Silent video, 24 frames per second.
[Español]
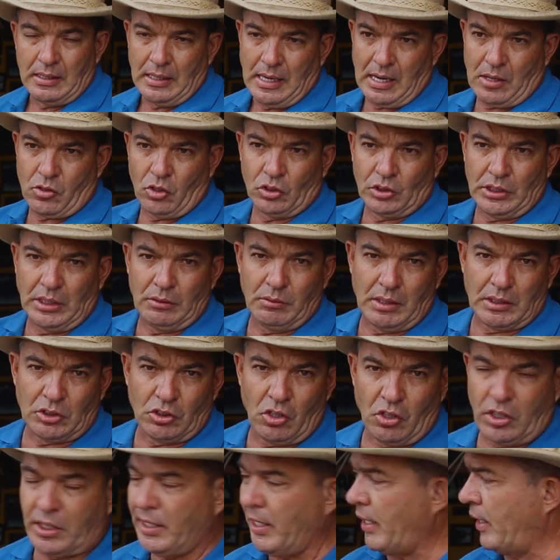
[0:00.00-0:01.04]
A
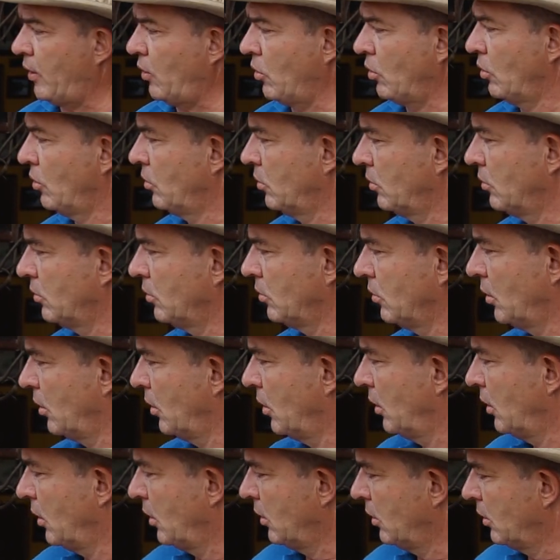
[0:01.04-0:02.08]
continuación quiero,
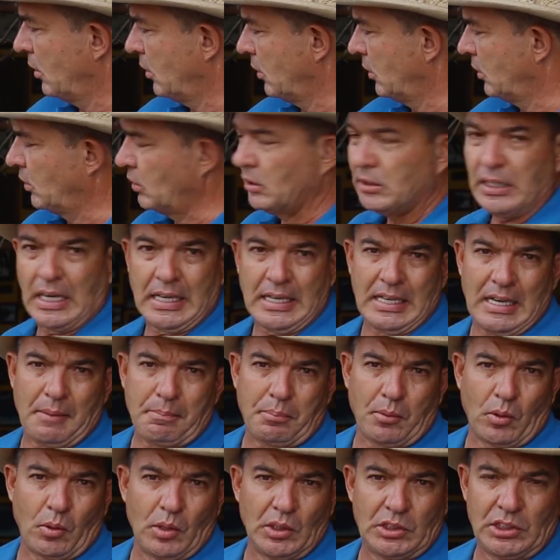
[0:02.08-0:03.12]
ya que
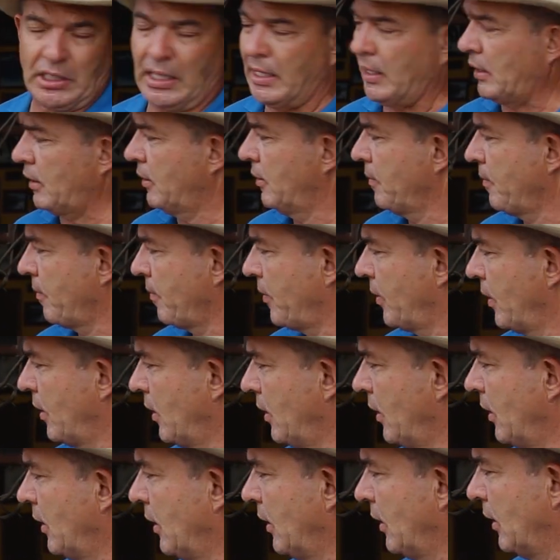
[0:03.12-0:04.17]
aprovechar
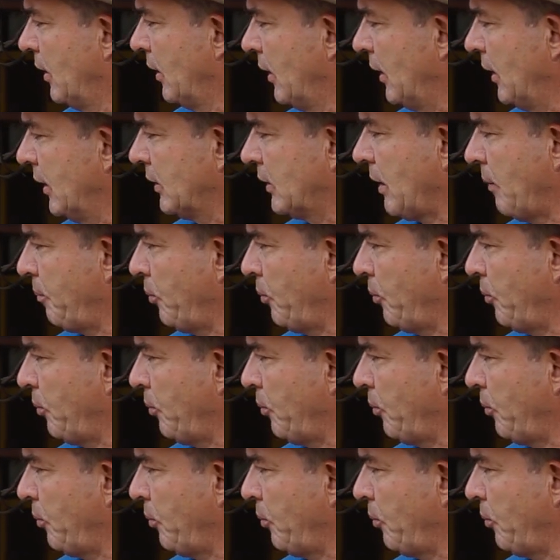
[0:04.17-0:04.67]
esta